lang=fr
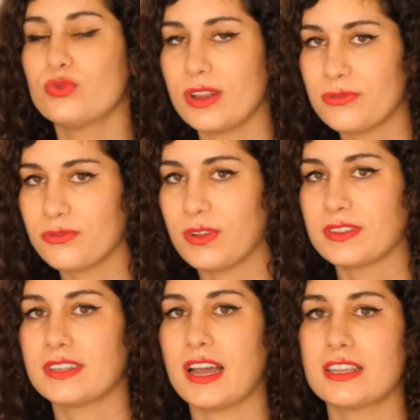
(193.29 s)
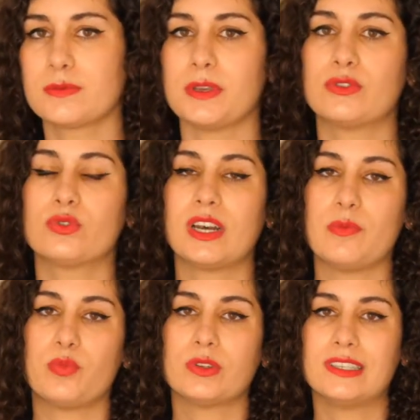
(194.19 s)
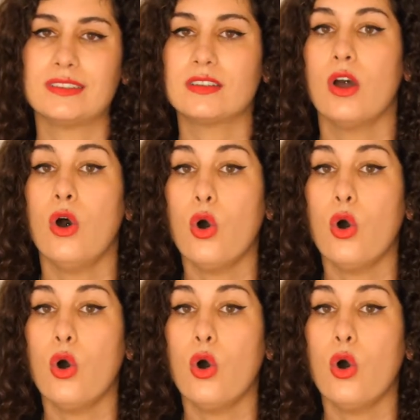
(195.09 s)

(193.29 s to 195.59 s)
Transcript: tous les fantasmes et toutes les petites